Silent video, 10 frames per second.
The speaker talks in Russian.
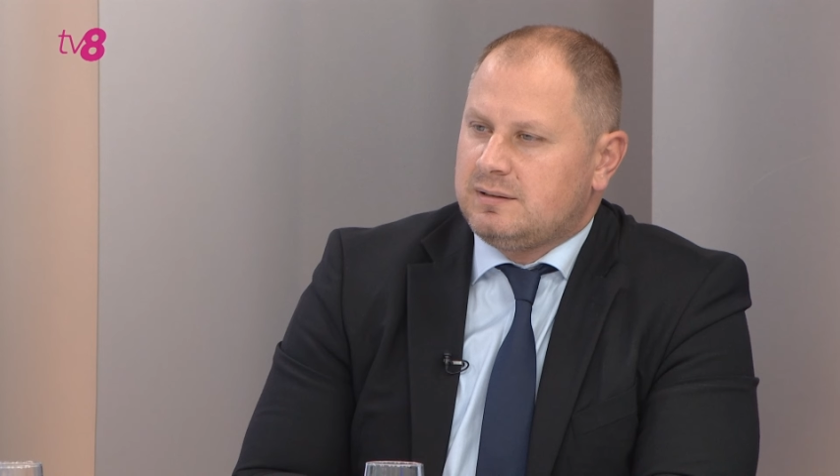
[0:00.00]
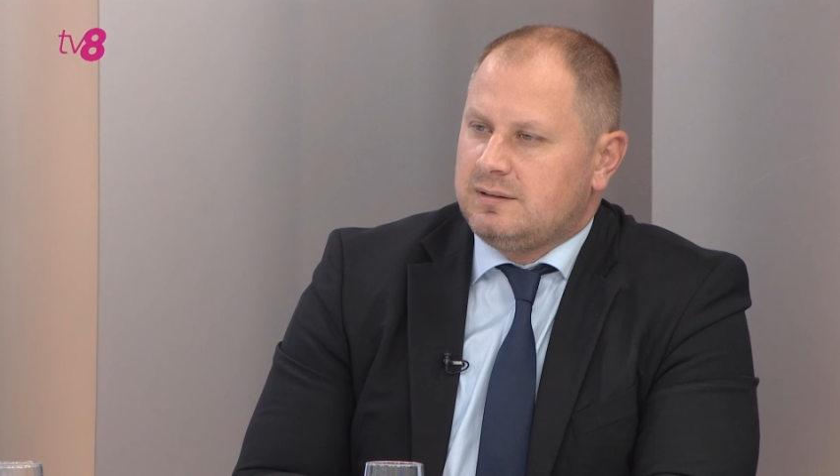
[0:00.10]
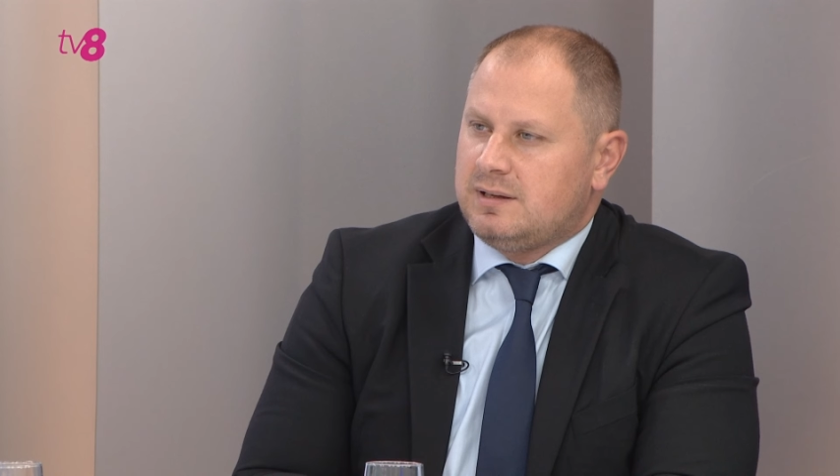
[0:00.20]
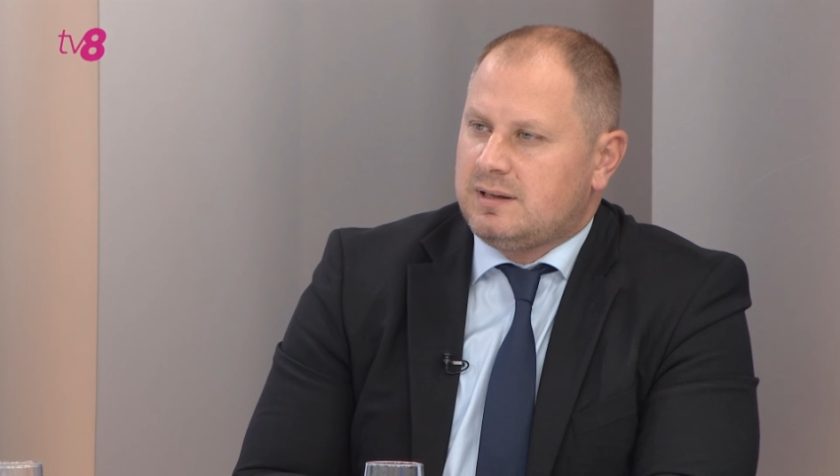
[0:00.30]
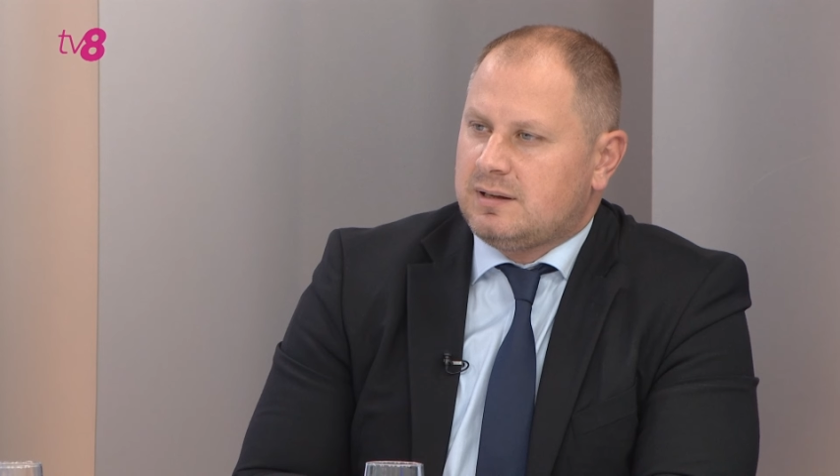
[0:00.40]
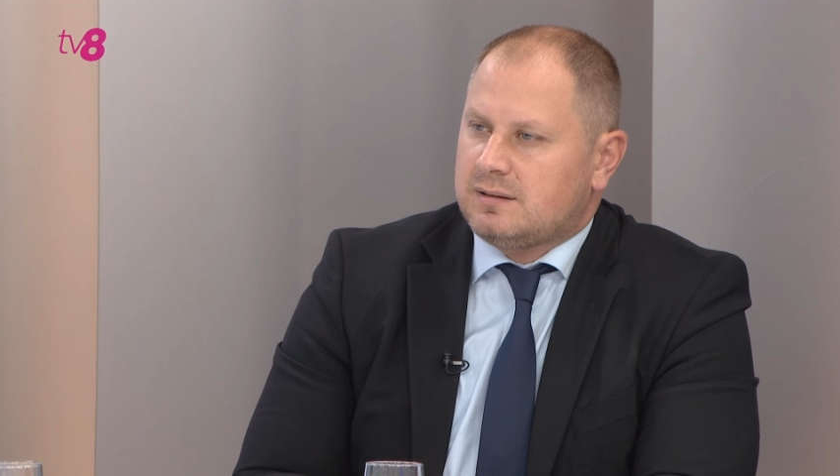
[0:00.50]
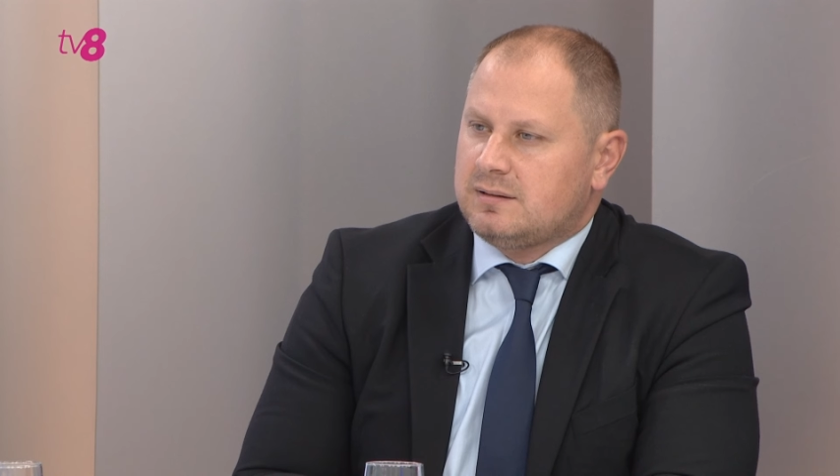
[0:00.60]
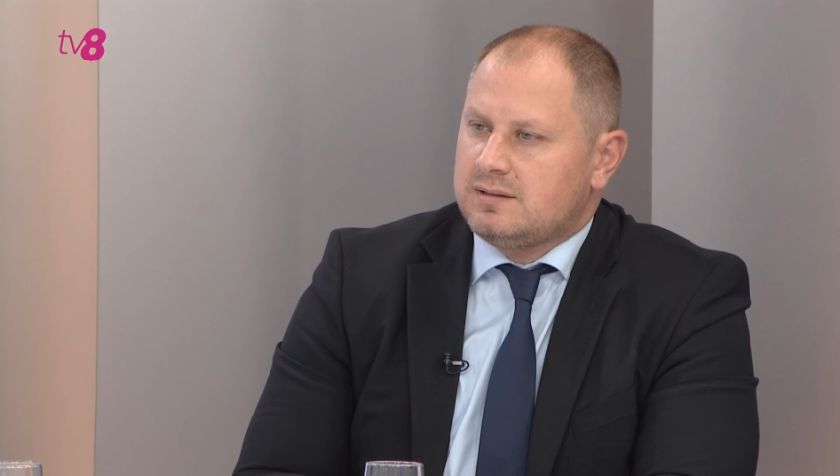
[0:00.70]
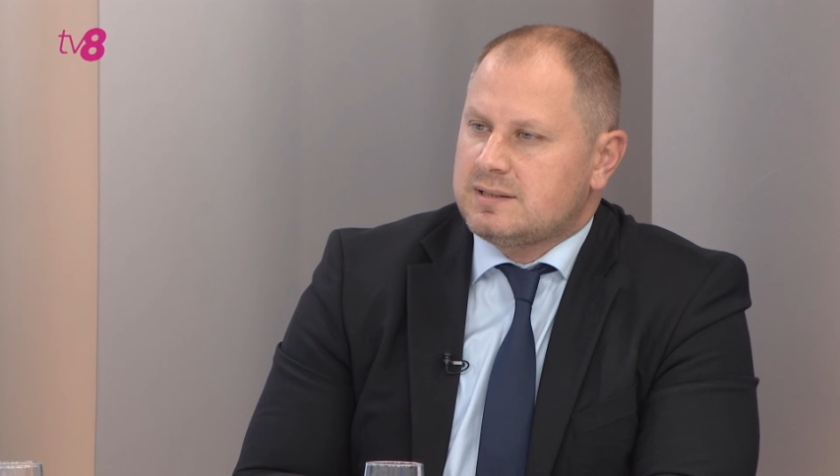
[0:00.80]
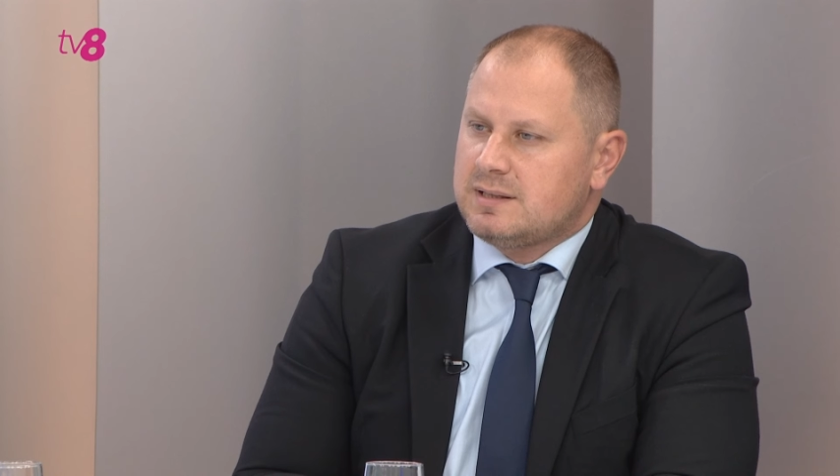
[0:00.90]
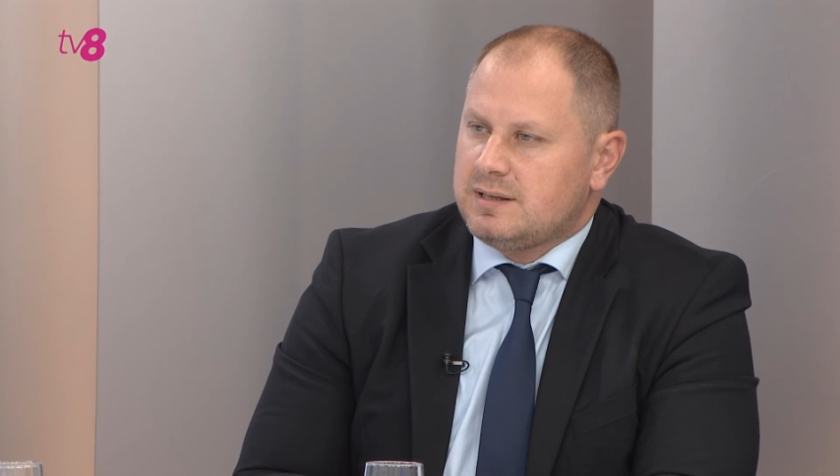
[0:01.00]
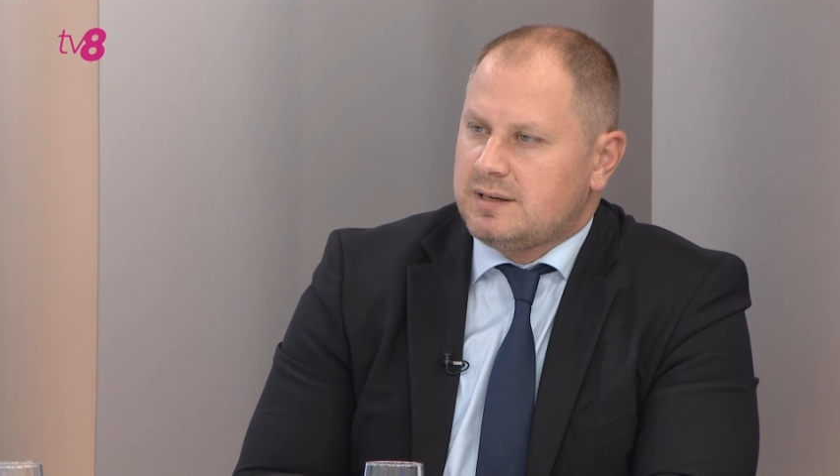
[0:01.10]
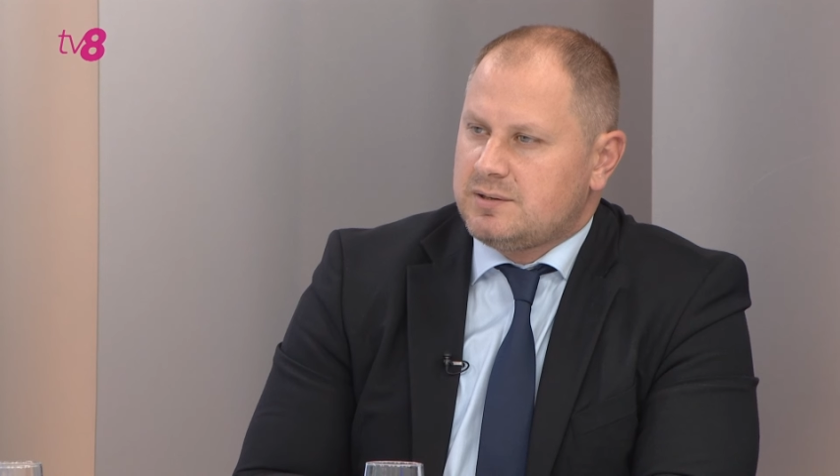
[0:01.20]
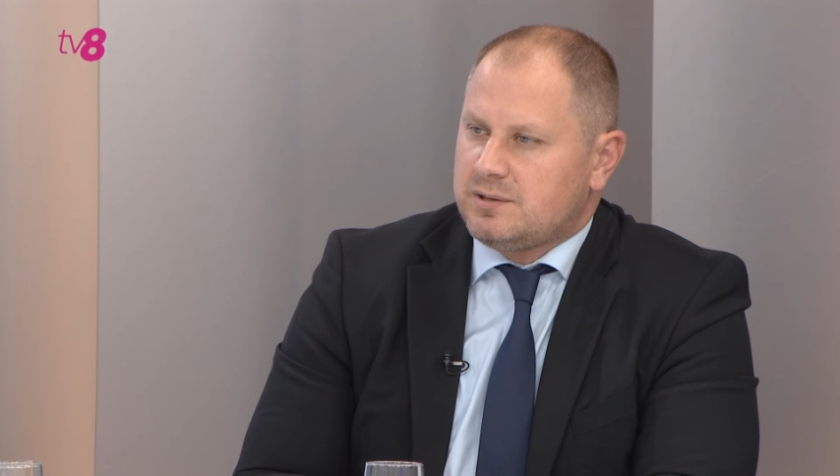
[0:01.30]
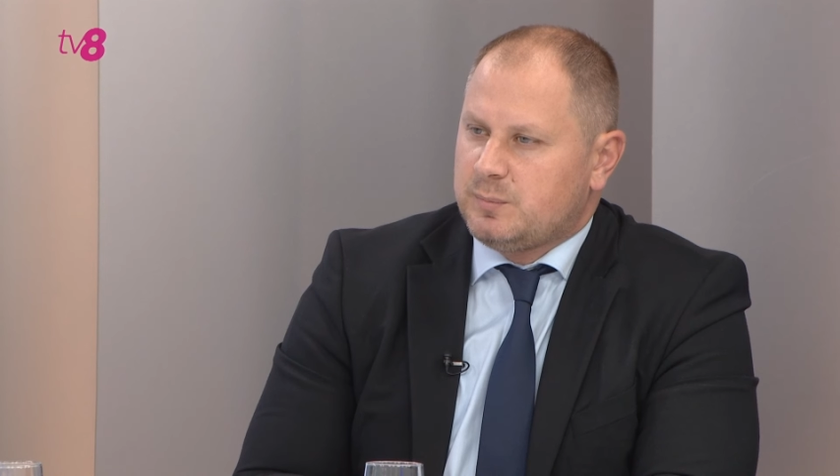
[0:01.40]
для
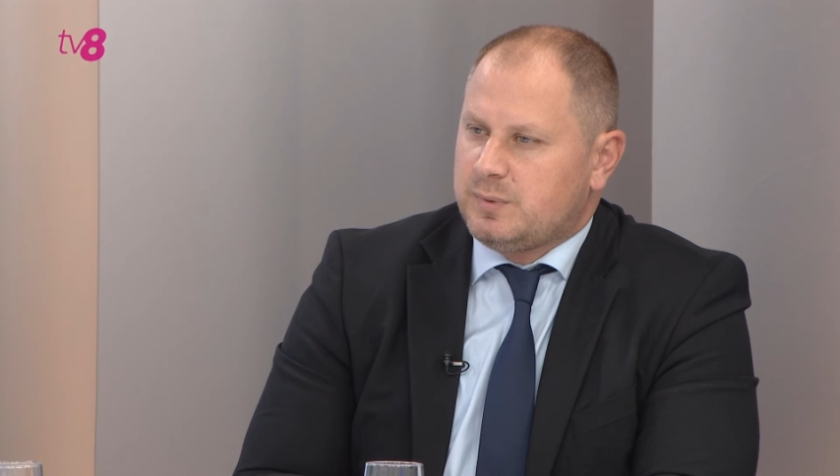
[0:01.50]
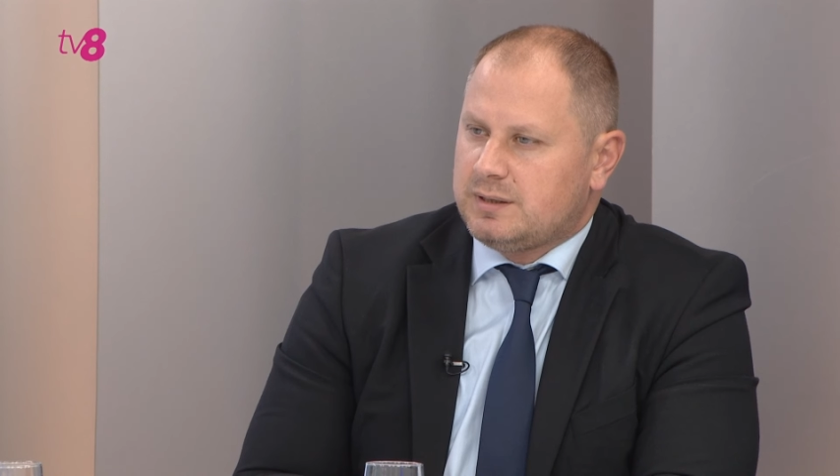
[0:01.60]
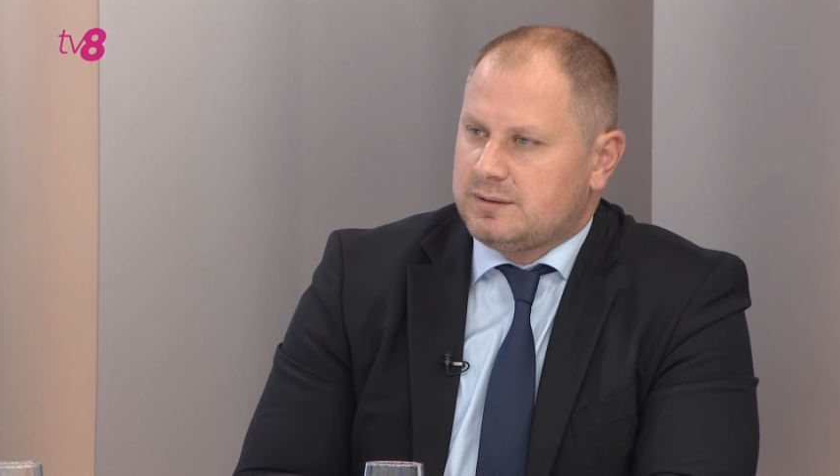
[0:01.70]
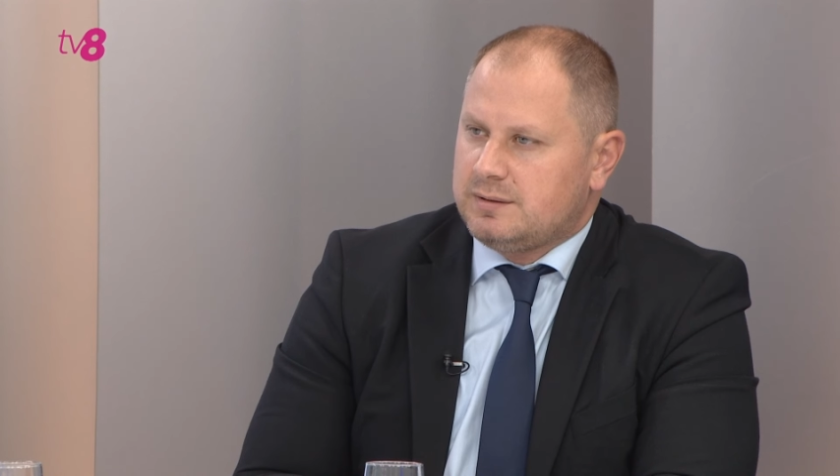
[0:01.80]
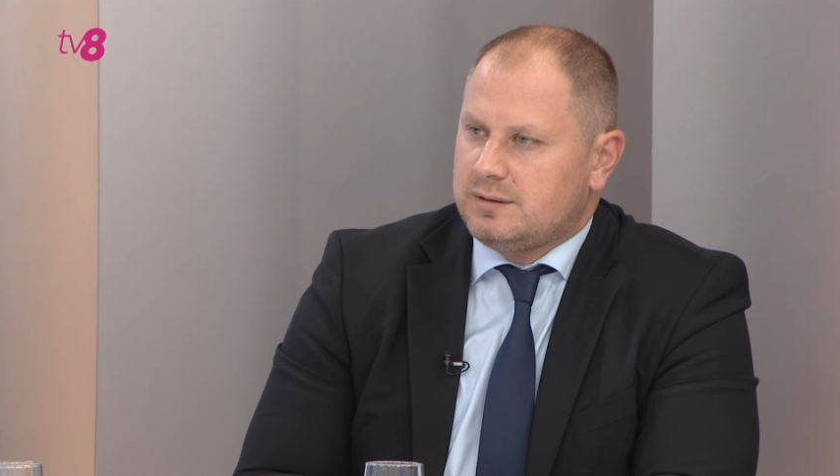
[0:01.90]
настоящих партий,